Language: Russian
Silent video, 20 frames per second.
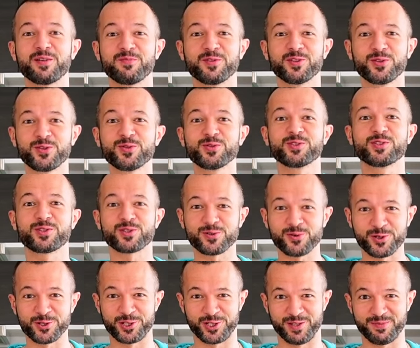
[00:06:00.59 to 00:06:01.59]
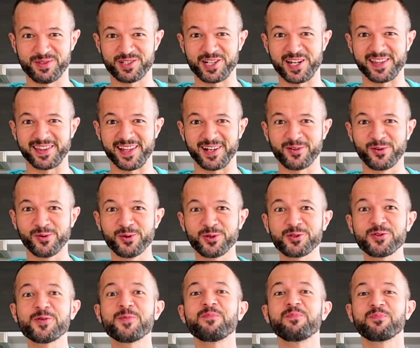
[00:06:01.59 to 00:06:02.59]
рекомендую срочно бежать на
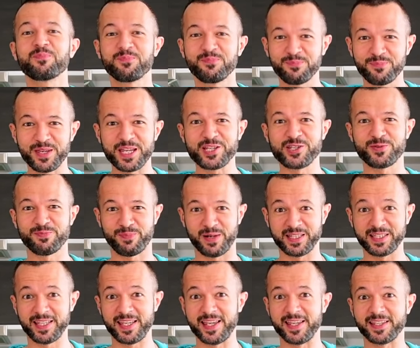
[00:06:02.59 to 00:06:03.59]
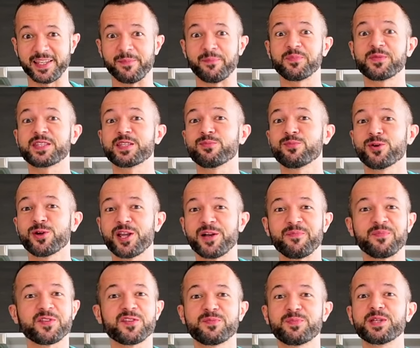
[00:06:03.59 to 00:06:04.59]
кухню, печь панкейки. Тем
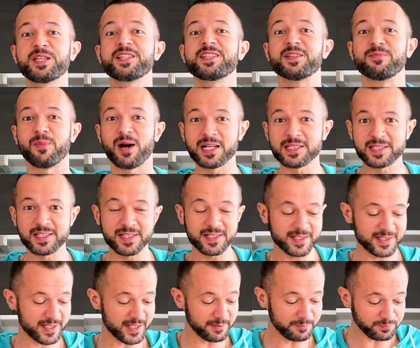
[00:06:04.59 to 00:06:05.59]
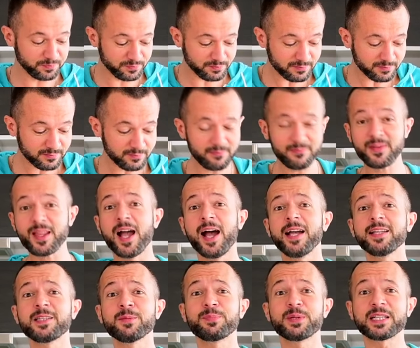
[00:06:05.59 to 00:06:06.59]
более, впереди масленица,
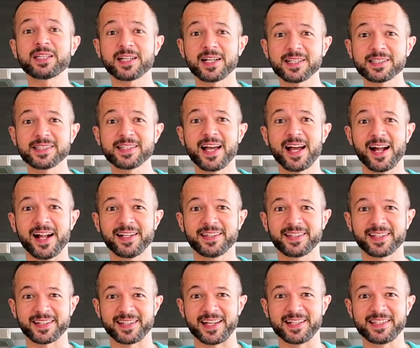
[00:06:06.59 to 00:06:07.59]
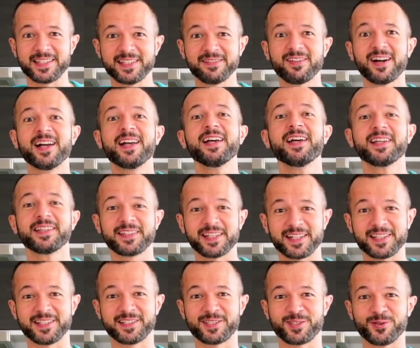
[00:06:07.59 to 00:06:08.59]
а это прекрасная альтернатива
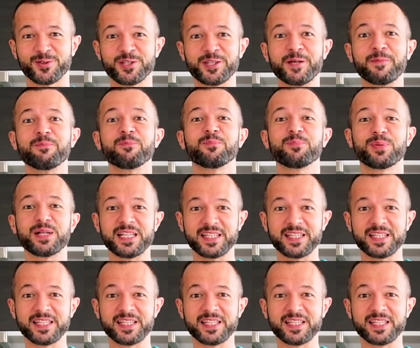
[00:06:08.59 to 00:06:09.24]
традиционным